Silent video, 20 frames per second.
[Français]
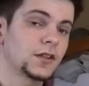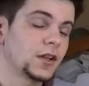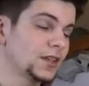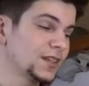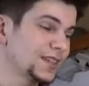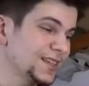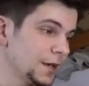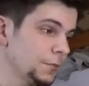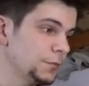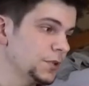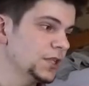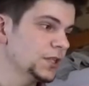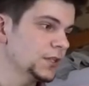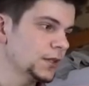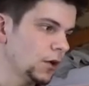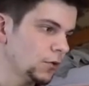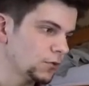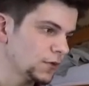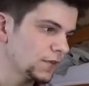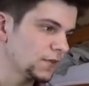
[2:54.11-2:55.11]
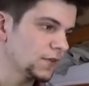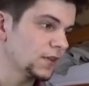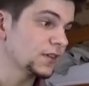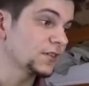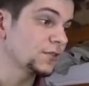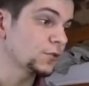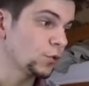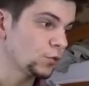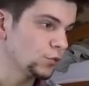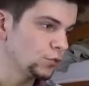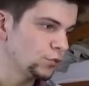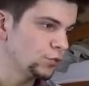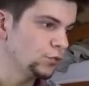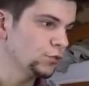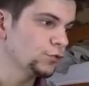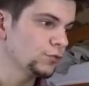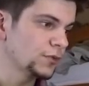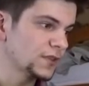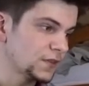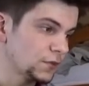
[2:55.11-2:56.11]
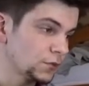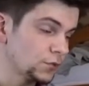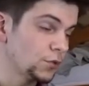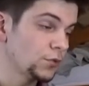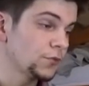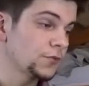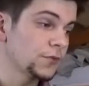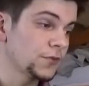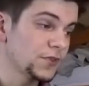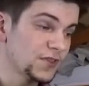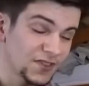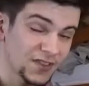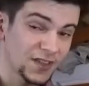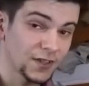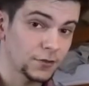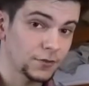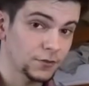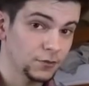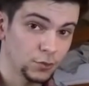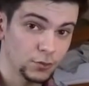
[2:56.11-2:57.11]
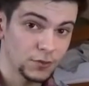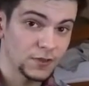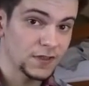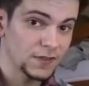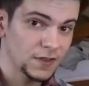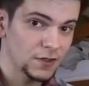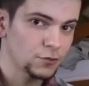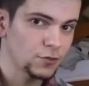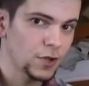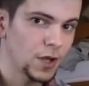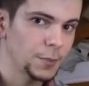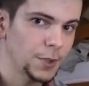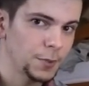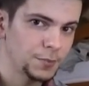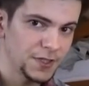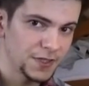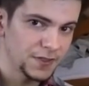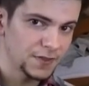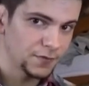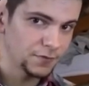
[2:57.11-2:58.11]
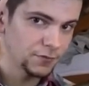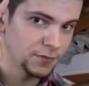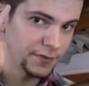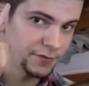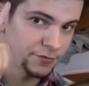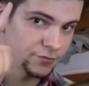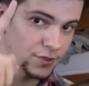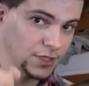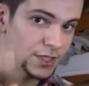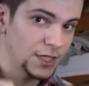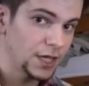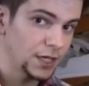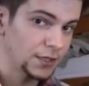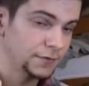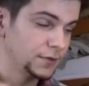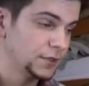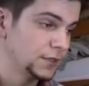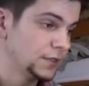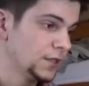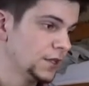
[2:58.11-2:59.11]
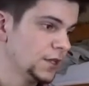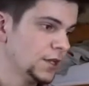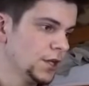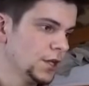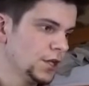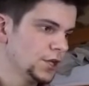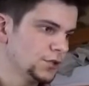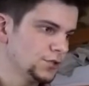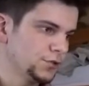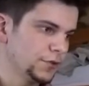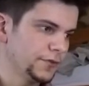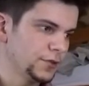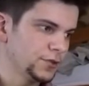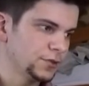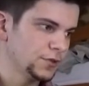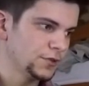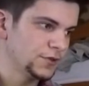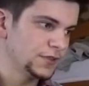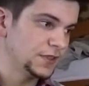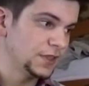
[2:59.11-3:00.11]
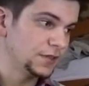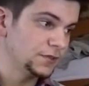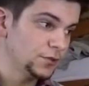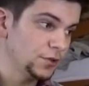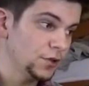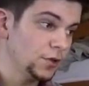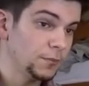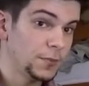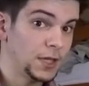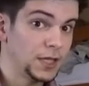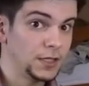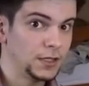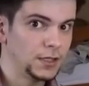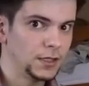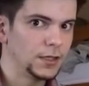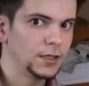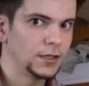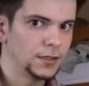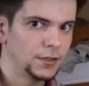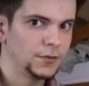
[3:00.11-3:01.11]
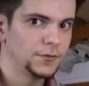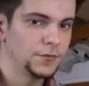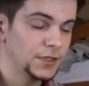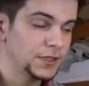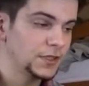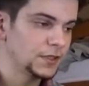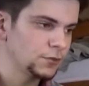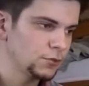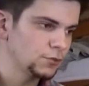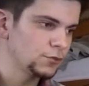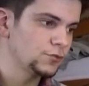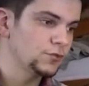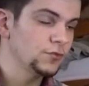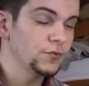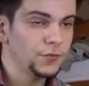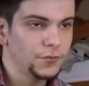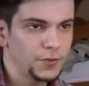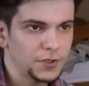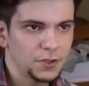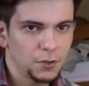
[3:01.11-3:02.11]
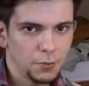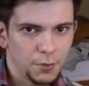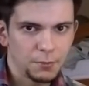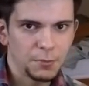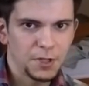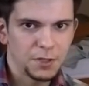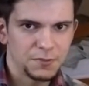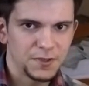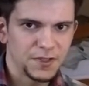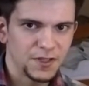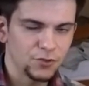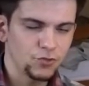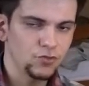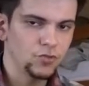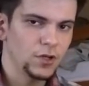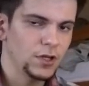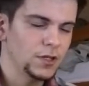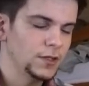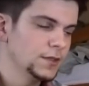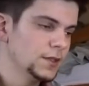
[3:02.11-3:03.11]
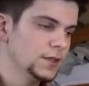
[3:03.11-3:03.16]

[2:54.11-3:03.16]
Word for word: La KB 45 5. Notez ça sur un papier si vous la voyez arriver sur votre ordinateur, ben faites attention, faites quand même la mise à jour. Hein.